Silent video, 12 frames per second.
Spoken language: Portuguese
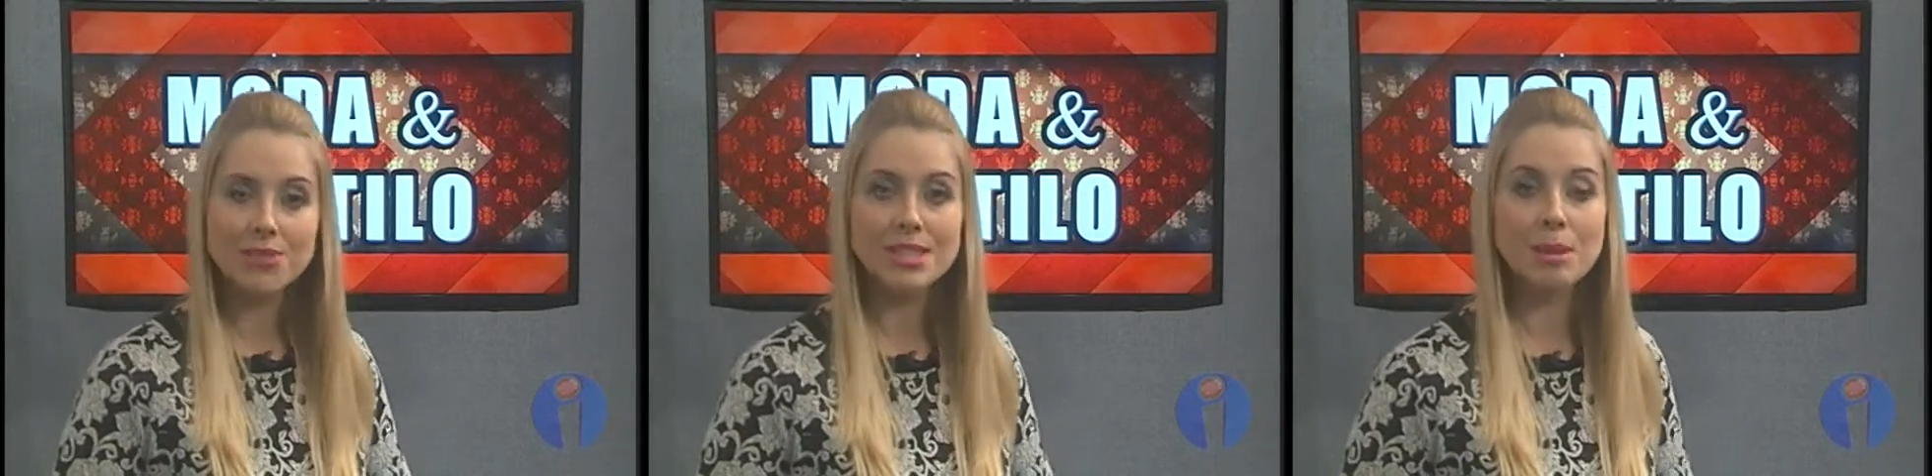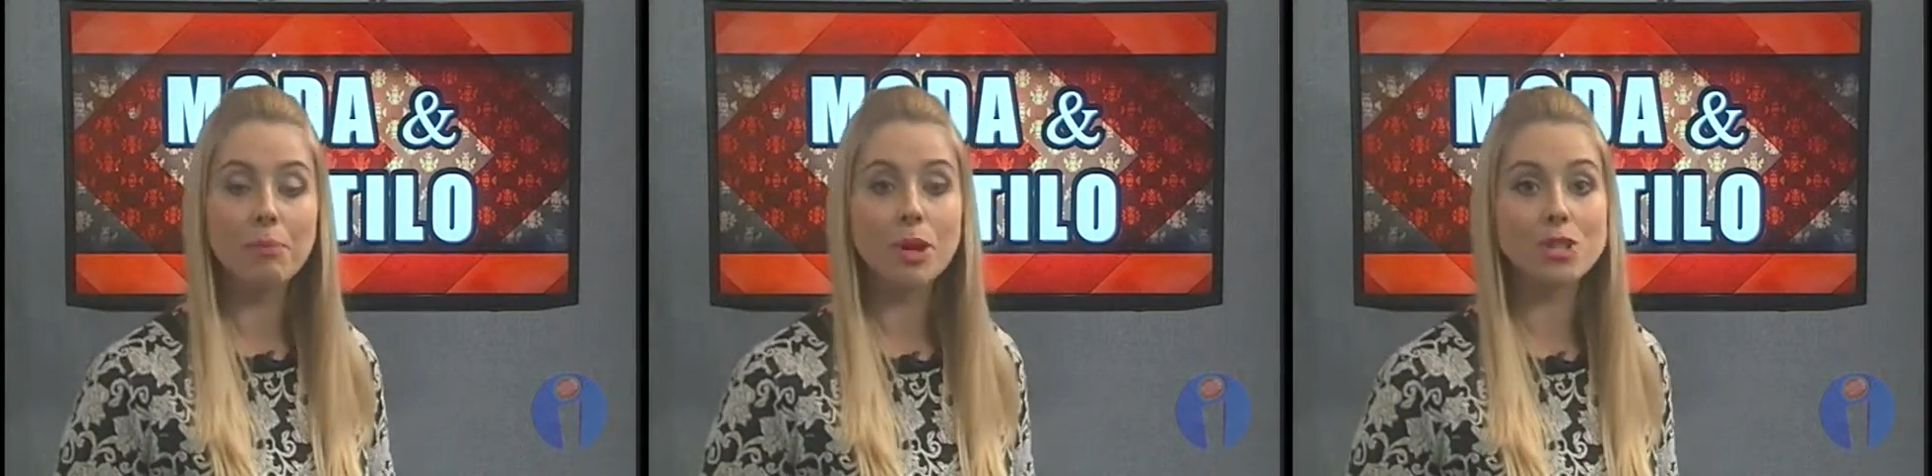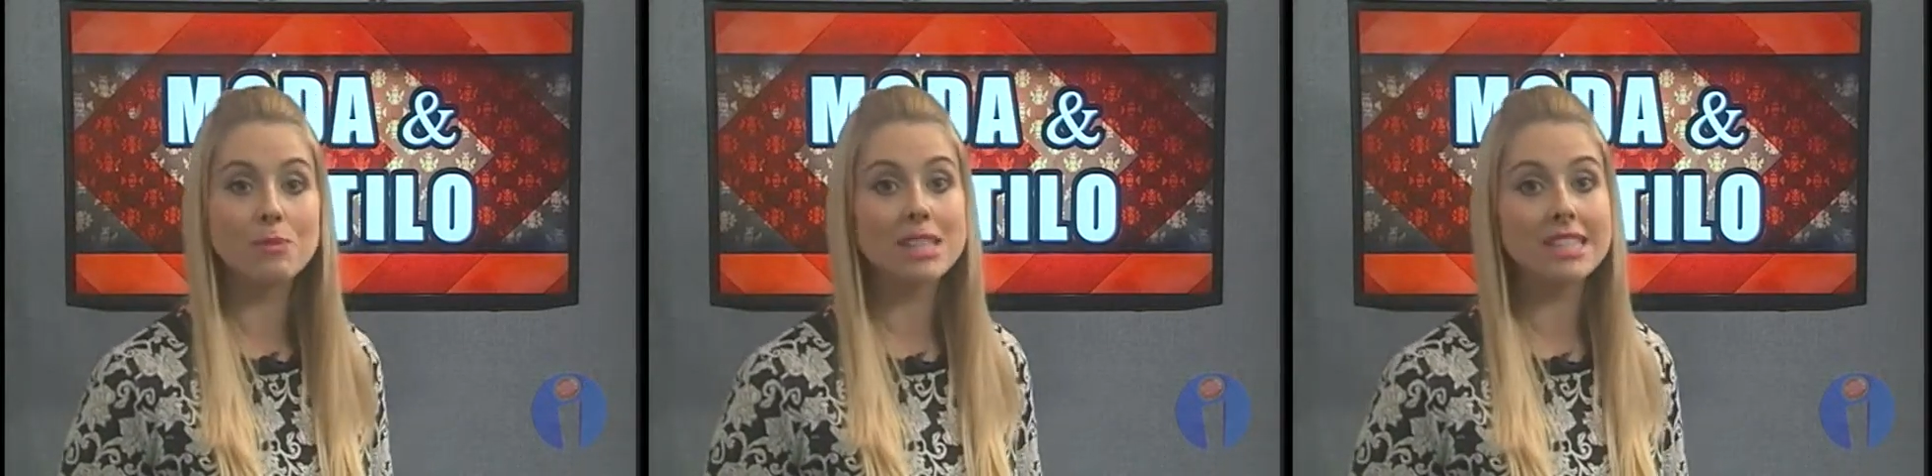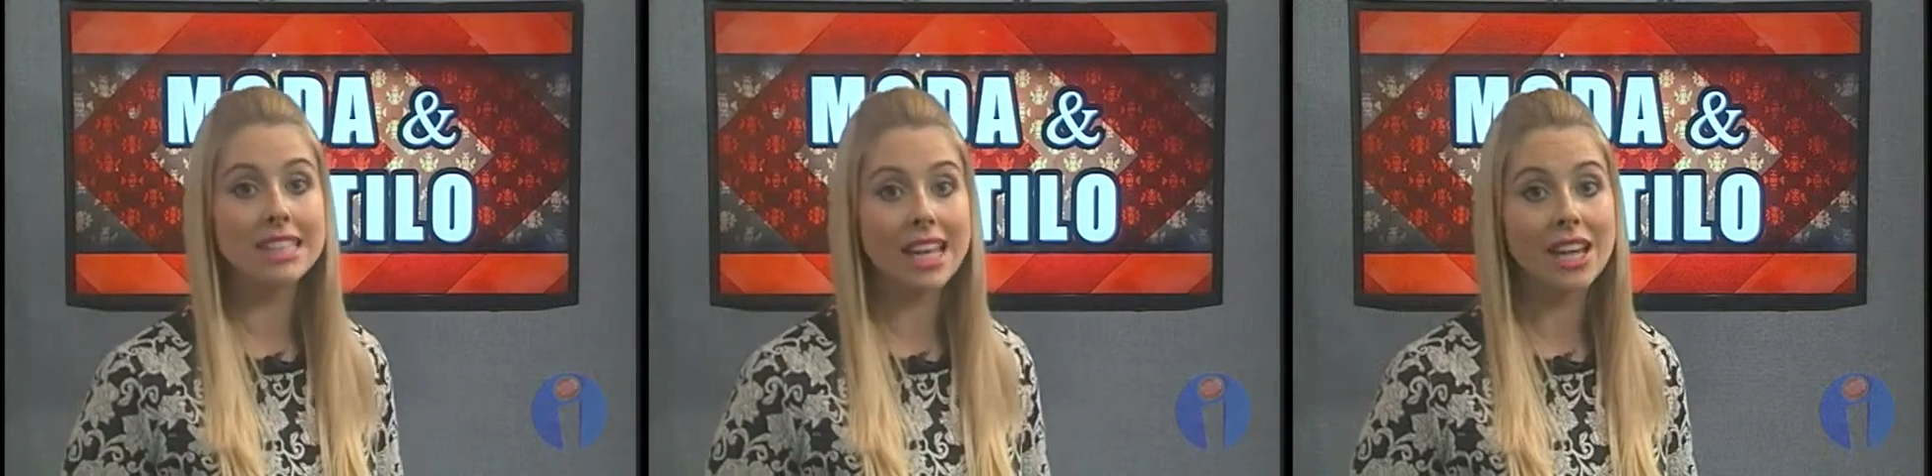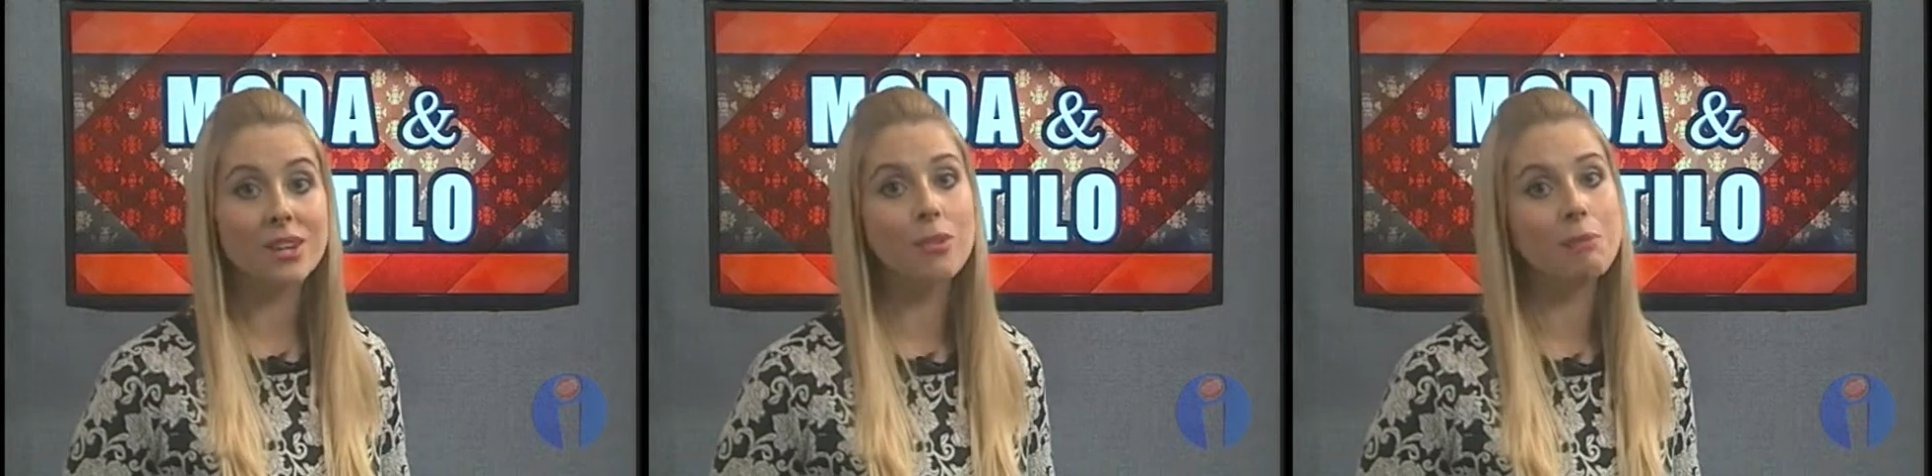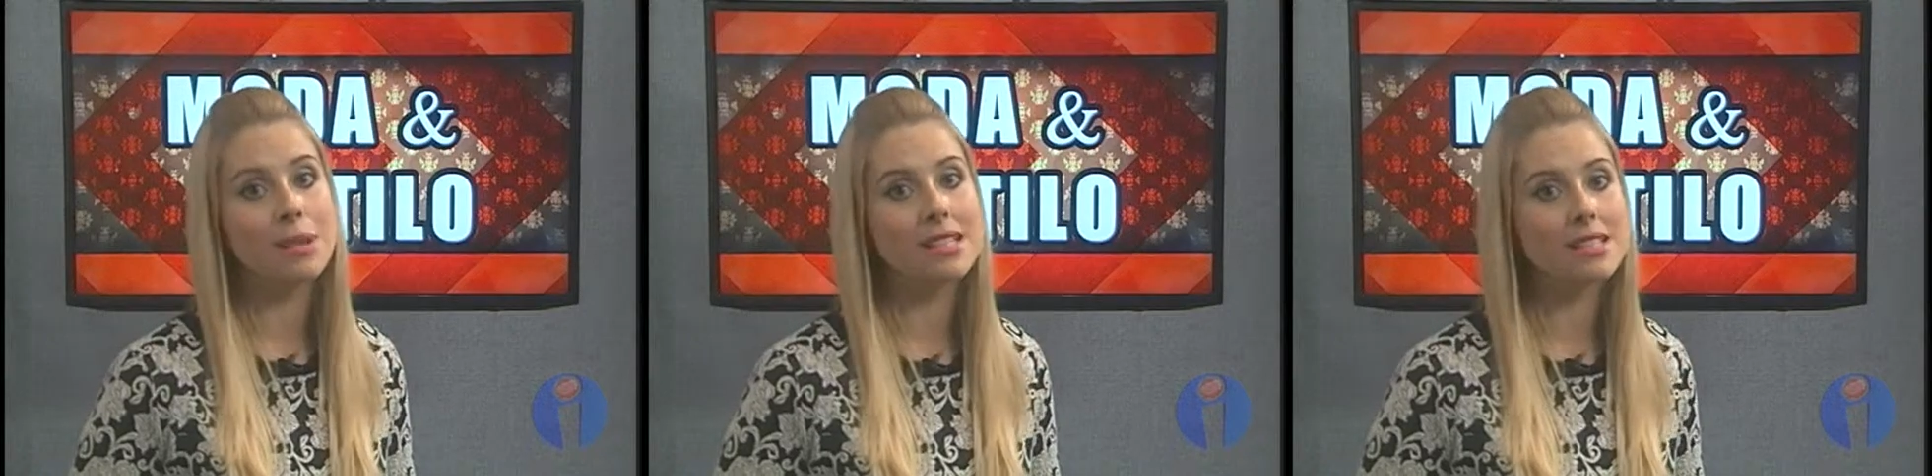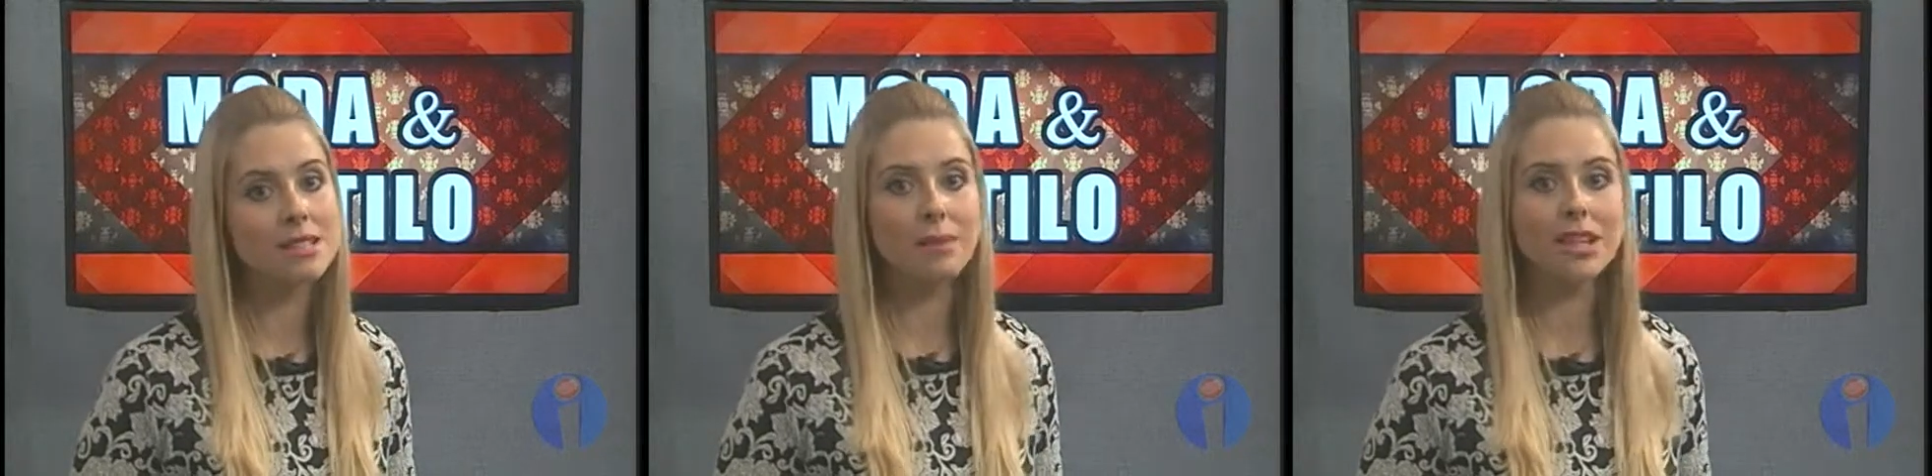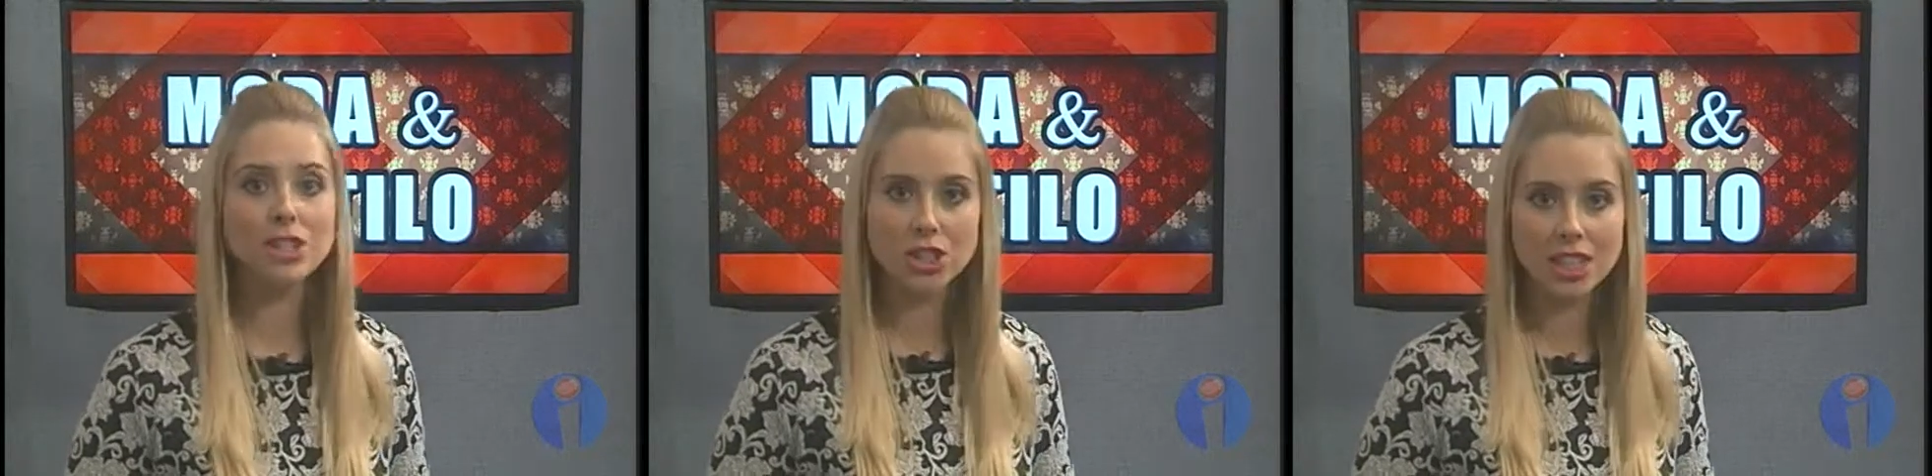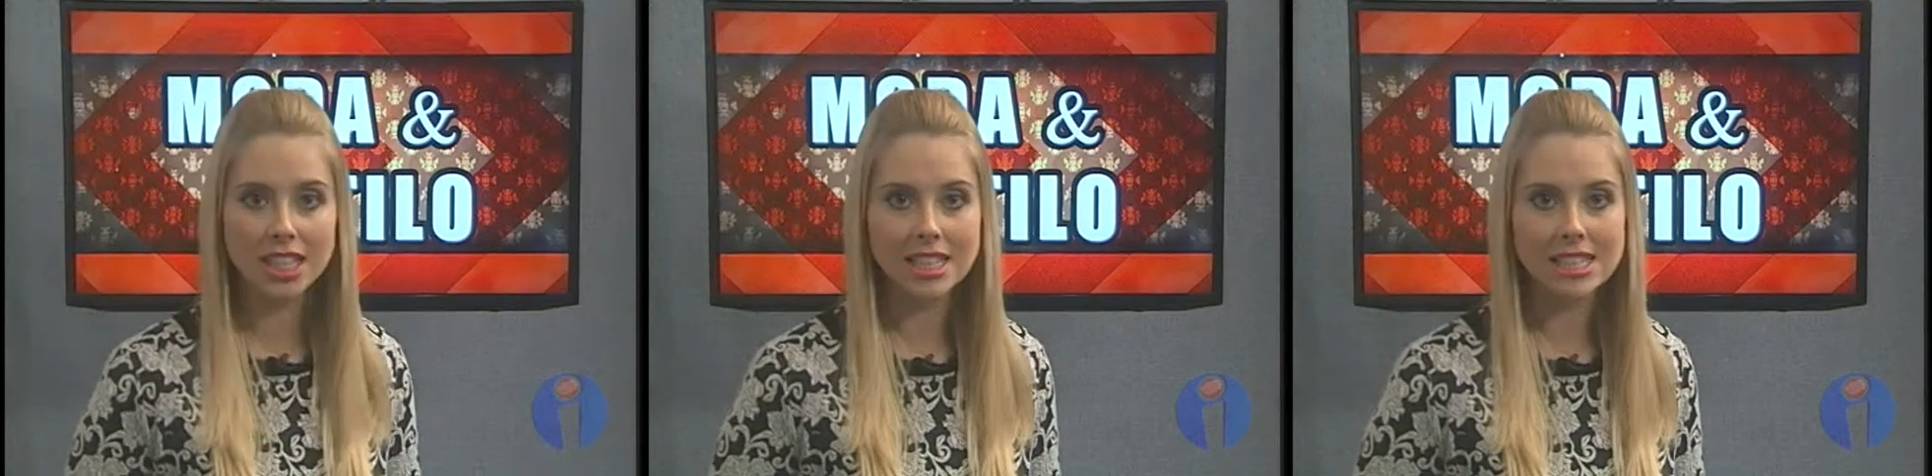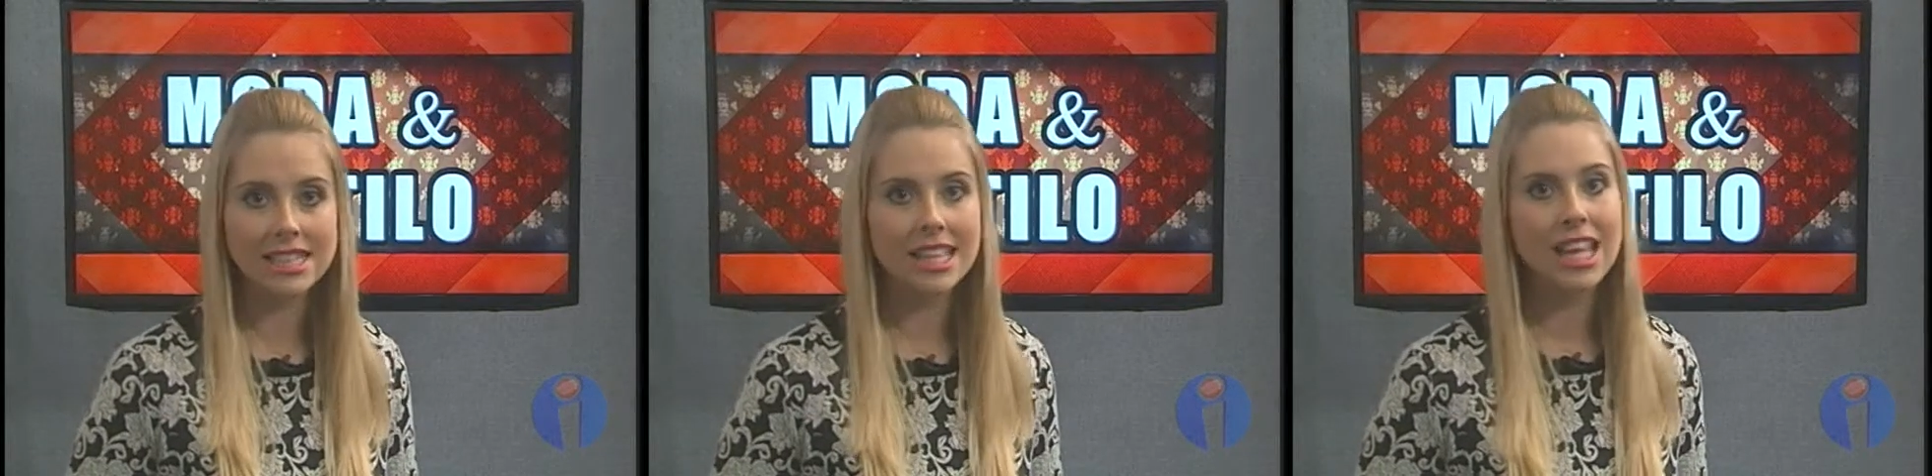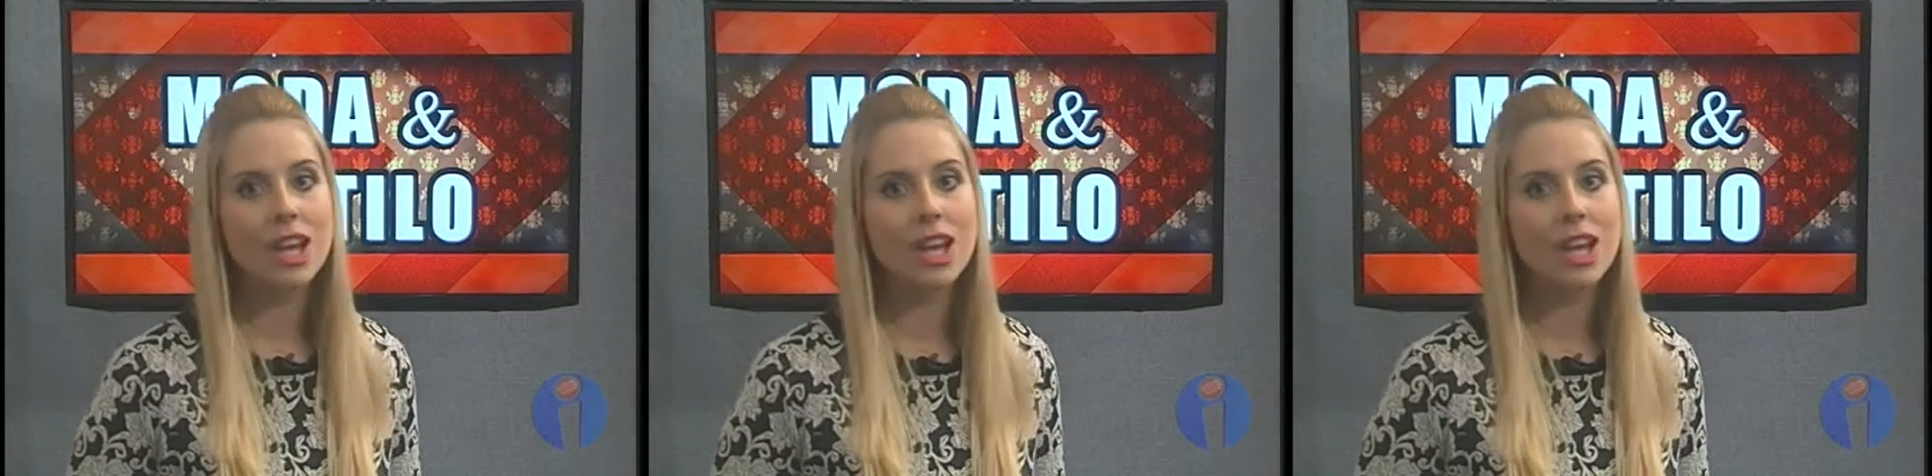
você pode mesclar com peças mais chiques